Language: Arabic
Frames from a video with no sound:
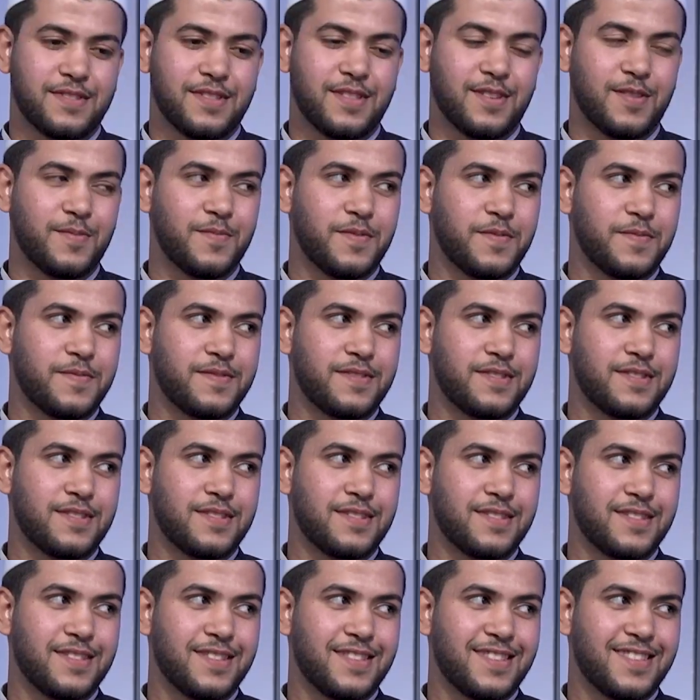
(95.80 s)
ال
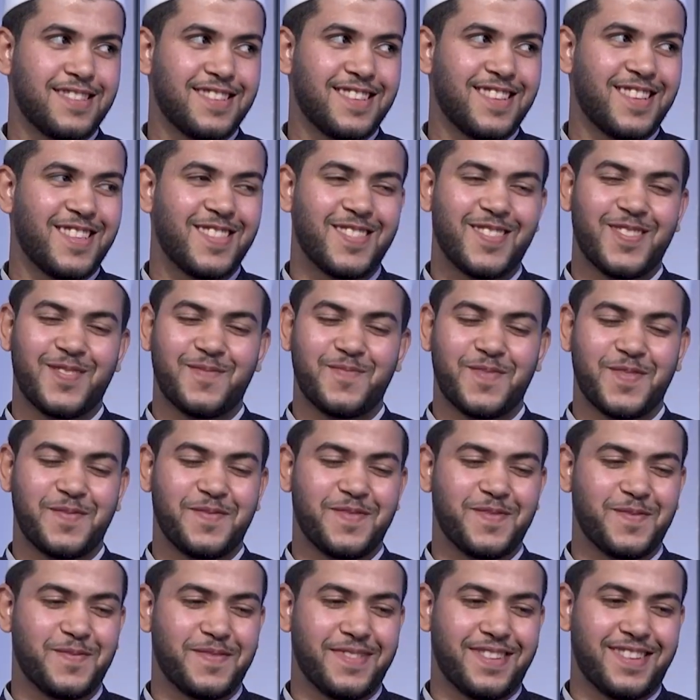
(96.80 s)
هليسه كله
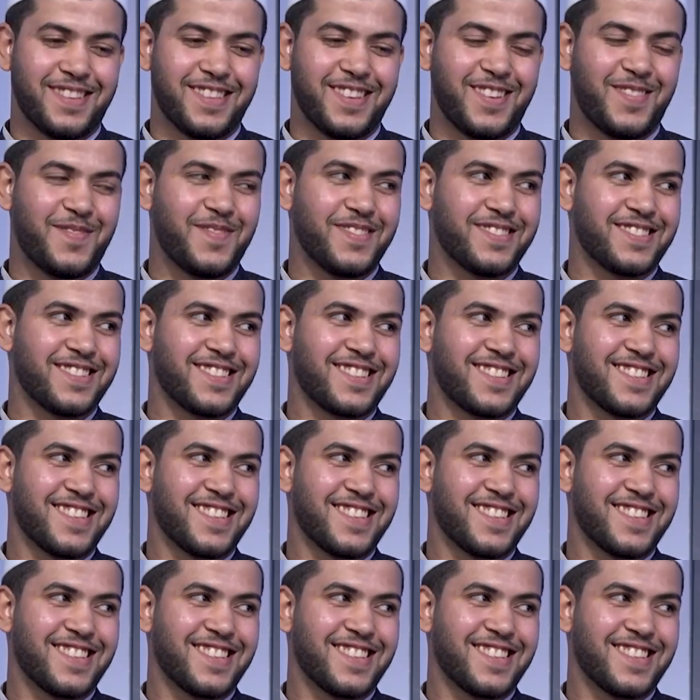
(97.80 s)
هليسه